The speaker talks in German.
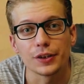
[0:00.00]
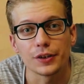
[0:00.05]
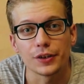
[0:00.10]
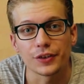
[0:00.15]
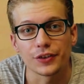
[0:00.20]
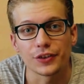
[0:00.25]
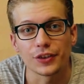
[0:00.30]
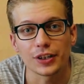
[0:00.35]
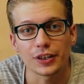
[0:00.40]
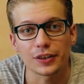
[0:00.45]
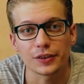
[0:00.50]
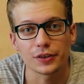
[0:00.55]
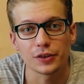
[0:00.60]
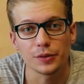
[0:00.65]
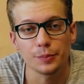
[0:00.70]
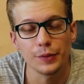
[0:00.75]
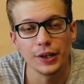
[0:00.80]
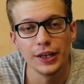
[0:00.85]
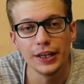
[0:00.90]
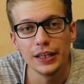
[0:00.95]
in Kontakt
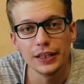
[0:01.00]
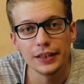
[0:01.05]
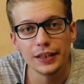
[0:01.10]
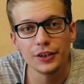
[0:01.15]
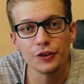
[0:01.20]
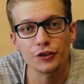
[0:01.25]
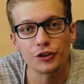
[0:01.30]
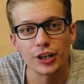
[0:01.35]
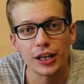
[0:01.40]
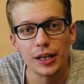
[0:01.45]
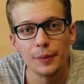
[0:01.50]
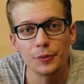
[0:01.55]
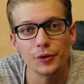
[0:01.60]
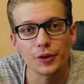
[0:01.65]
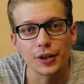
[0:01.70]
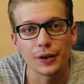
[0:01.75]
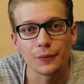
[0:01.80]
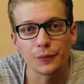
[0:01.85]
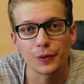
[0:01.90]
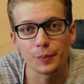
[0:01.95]
kommt, dann schreibt
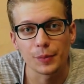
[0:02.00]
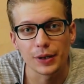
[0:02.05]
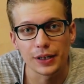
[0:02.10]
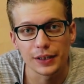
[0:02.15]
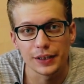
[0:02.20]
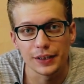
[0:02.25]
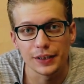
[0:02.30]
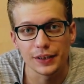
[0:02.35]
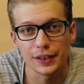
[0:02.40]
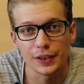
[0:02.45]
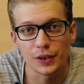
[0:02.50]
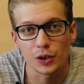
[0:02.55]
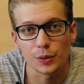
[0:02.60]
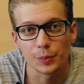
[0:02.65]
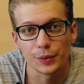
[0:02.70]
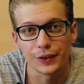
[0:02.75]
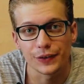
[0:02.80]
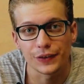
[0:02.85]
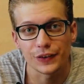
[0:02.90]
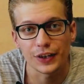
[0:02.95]
doch einfach mal in die
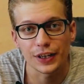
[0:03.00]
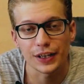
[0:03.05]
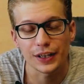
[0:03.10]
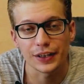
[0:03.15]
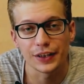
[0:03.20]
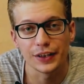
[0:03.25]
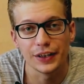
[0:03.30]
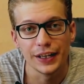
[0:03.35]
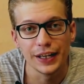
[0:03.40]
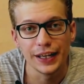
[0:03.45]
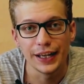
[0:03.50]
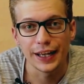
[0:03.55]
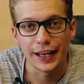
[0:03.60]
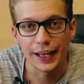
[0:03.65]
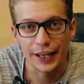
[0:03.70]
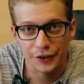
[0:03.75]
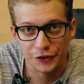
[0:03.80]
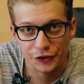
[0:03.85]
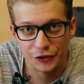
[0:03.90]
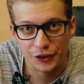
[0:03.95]
Kommentare
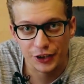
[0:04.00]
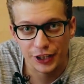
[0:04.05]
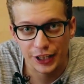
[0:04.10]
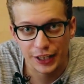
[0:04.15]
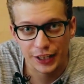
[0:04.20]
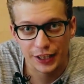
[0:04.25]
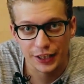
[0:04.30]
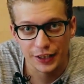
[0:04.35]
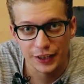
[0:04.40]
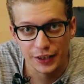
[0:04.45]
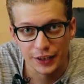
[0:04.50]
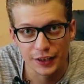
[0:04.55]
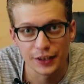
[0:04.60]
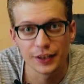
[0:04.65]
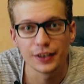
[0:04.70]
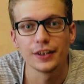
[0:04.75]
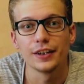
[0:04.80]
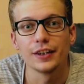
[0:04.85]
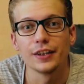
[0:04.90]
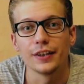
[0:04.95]
Hashtag
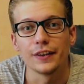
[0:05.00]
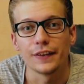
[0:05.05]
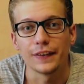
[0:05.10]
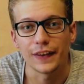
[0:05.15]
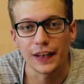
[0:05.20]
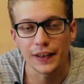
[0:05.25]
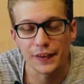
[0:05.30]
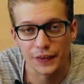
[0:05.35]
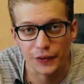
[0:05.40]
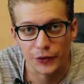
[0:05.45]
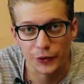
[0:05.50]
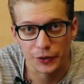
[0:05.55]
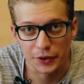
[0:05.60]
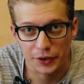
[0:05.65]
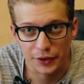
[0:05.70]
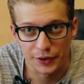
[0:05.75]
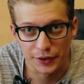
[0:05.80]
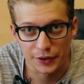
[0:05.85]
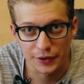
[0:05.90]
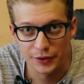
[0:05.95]

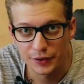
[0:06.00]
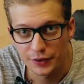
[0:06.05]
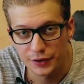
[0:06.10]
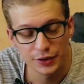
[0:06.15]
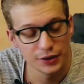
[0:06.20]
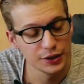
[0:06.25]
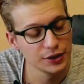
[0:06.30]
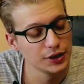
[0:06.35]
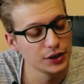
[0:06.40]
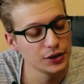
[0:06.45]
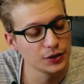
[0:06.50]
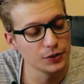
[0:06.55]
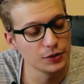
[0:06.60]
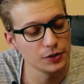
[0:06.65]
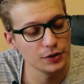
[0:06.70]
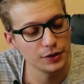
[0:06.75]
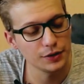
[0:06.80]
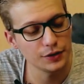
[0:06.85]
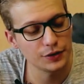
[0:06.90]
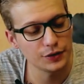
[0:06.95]
Salzsäure.
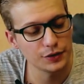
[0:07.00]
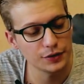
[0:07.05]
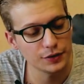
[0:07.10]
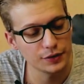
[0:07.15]
Und